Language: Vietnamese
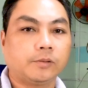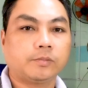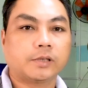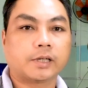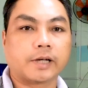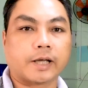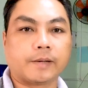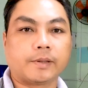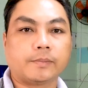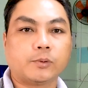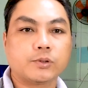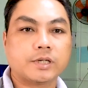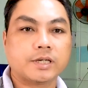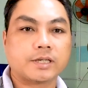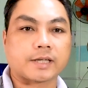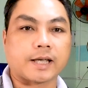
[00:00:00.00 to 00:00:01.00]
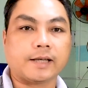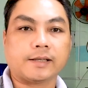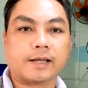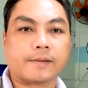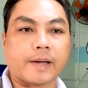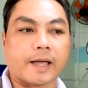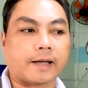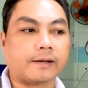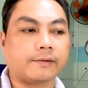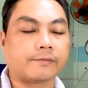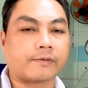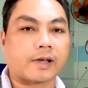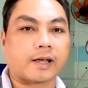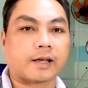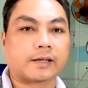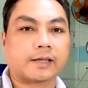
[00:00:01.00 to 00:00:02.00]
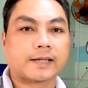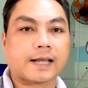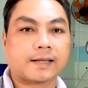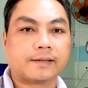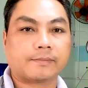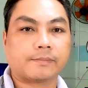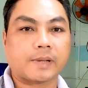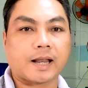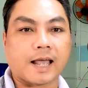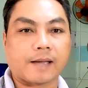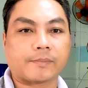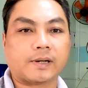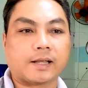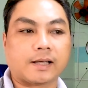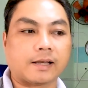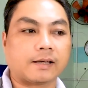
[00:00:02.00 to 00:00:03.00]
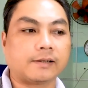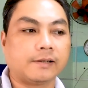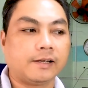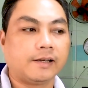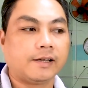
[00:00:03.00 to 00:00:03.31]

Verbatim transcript: chút kinh nghiệm mình muốn chia sẻ với các bạn và cái cách mình làm là